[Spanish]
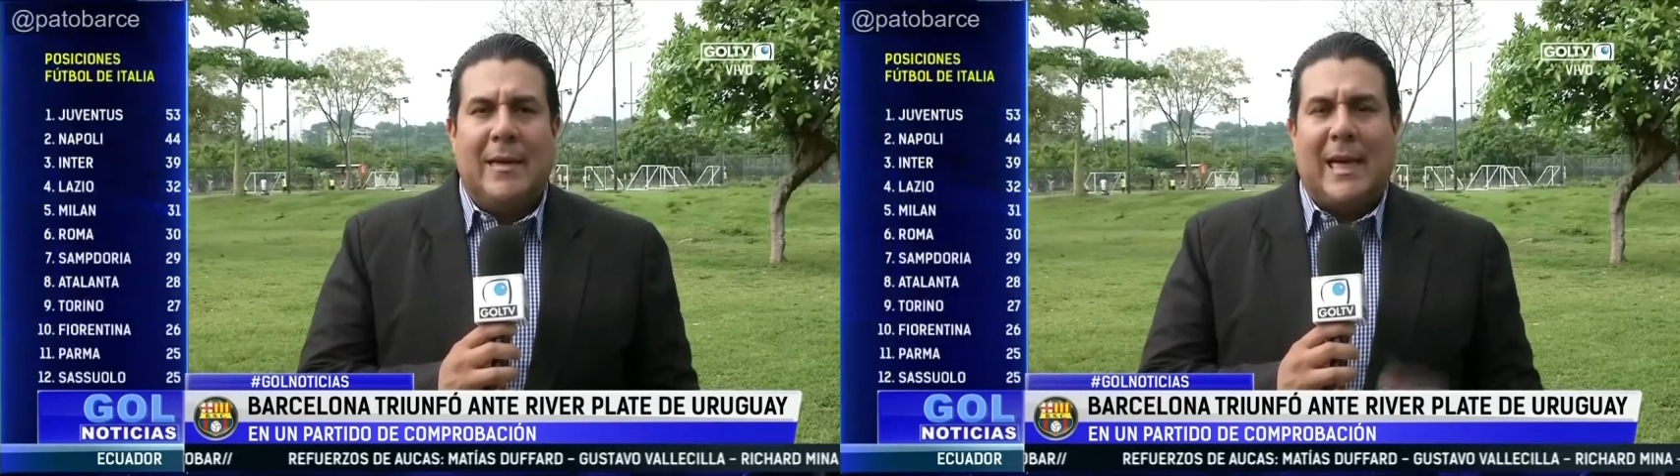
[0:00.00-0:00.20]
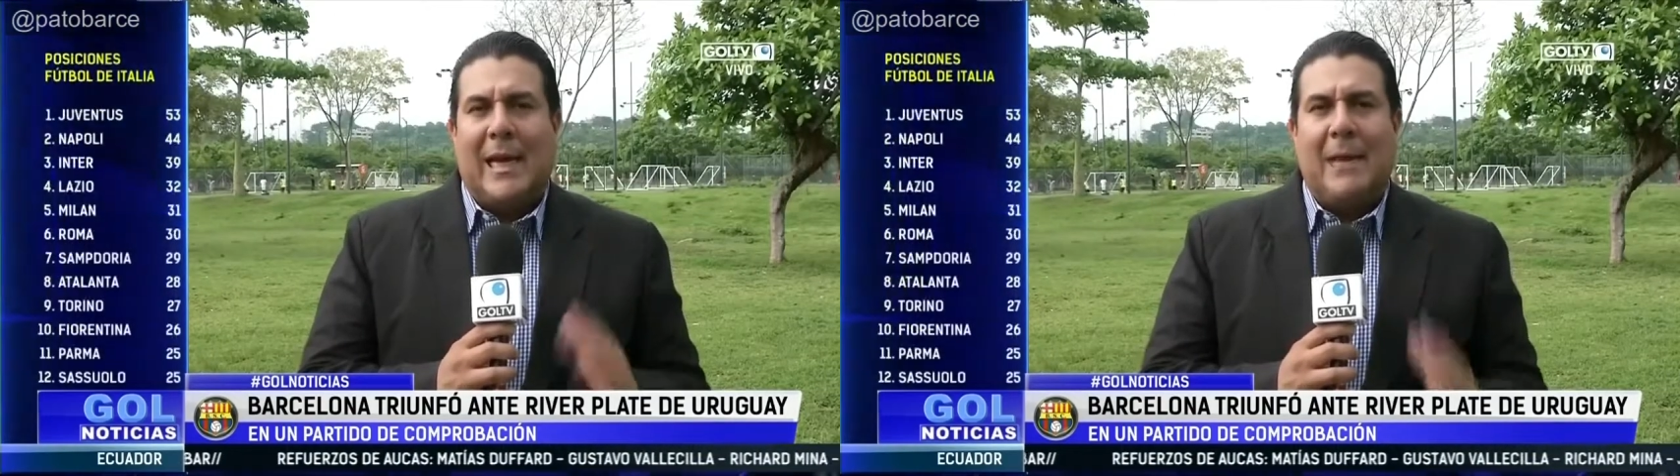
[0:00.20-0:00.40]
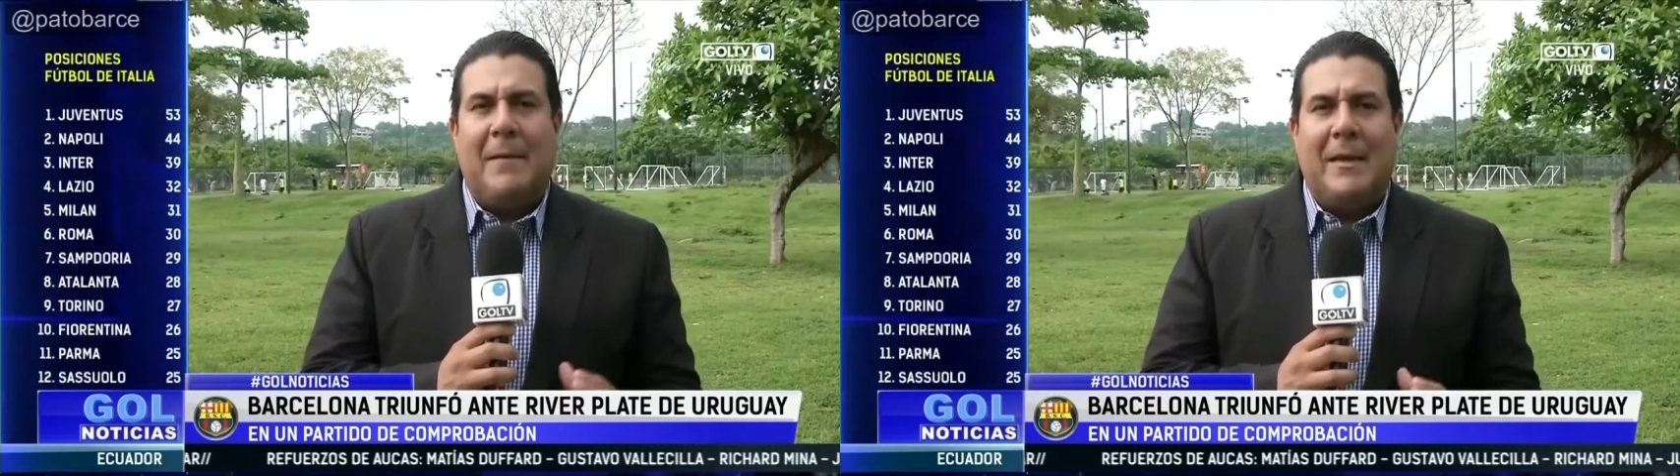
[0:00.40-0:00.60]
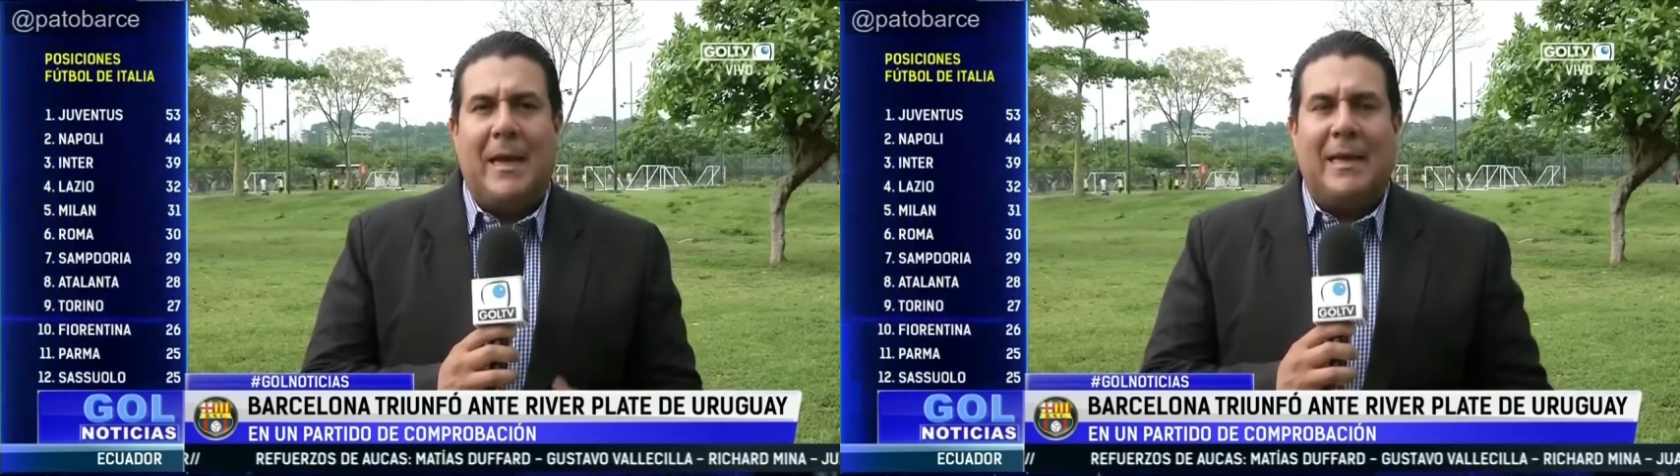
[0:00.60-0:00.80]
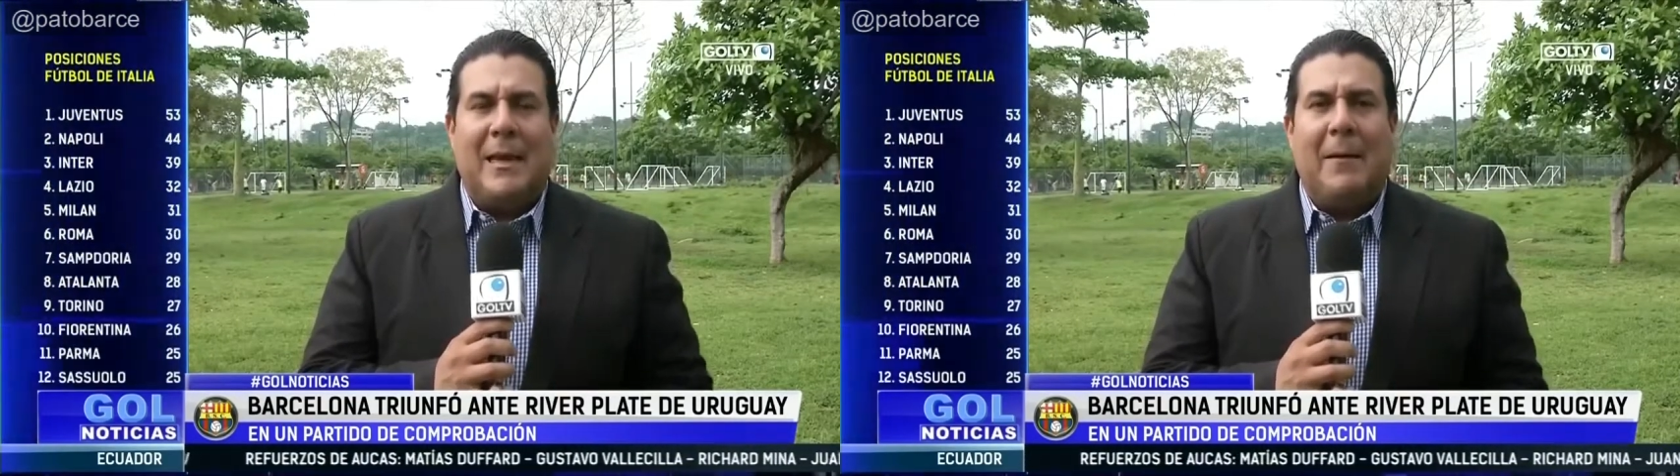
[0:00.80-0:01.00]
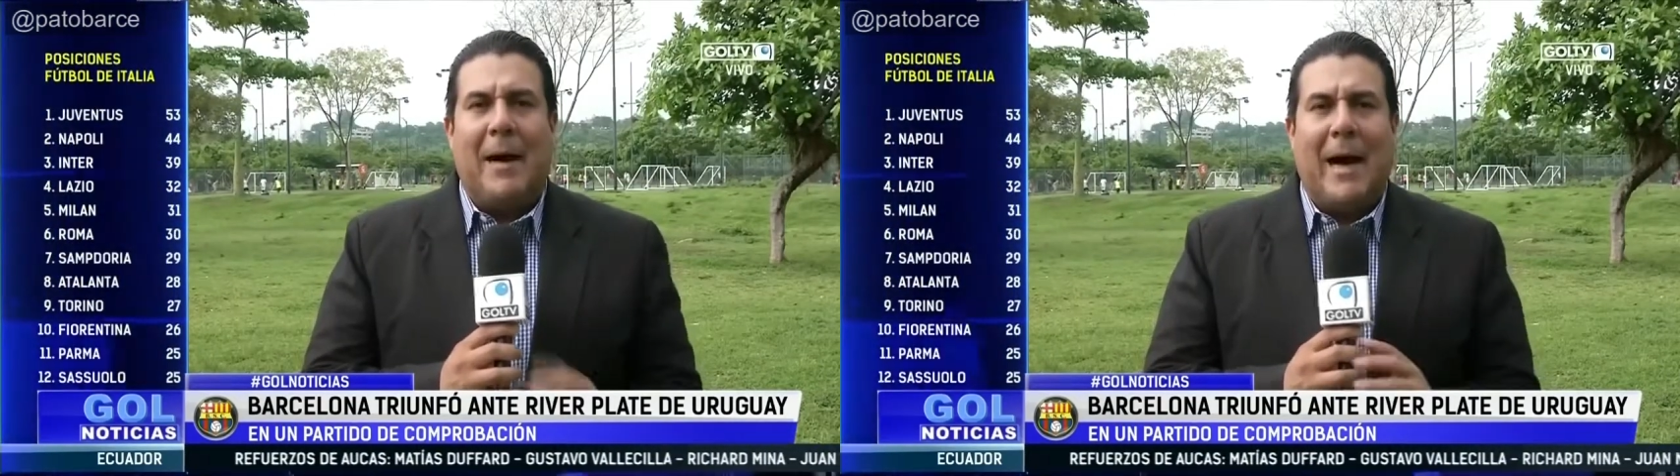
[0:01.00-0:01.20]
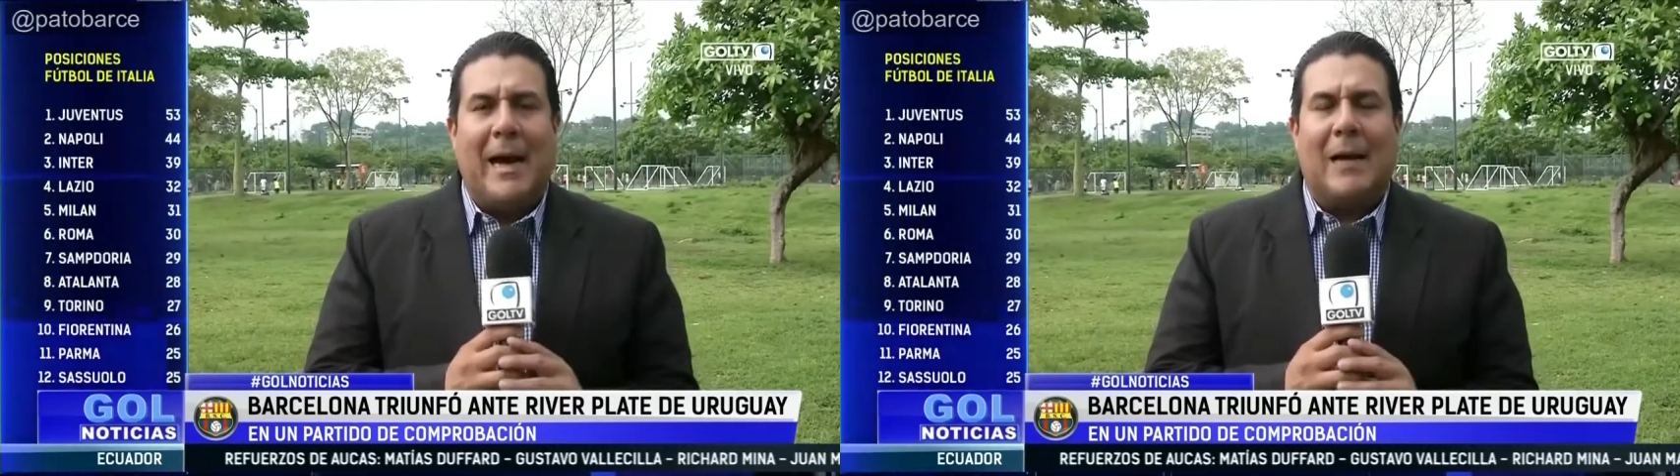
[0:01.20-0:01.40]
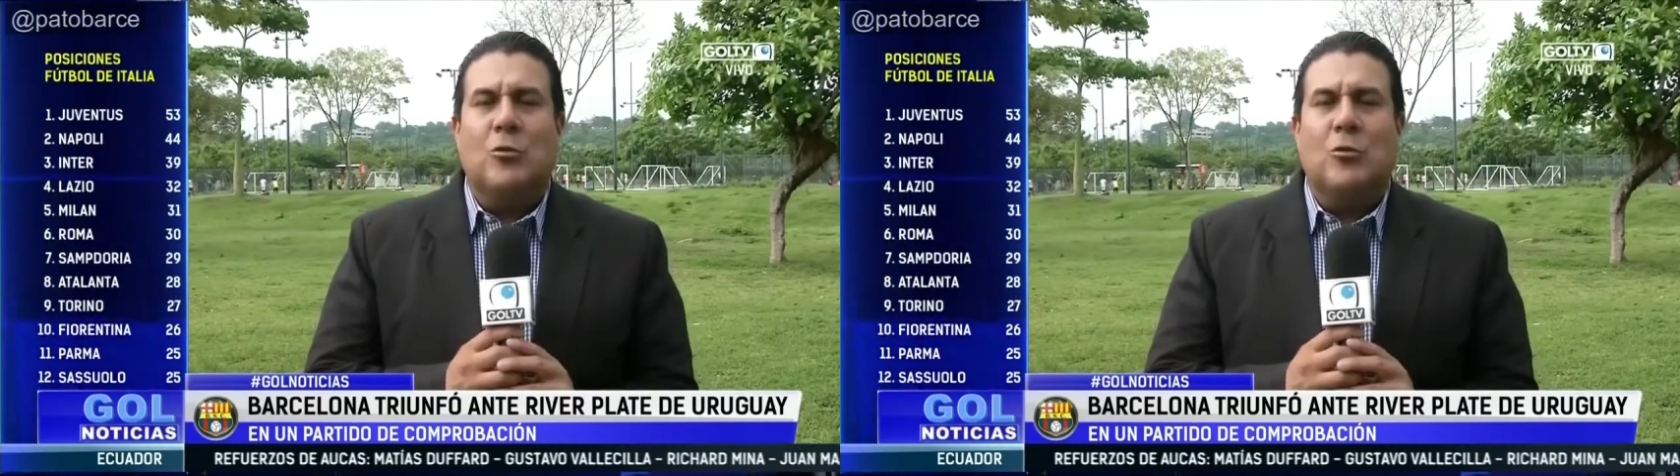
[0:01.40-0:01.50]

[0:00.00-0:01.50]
de que deben de trabajar a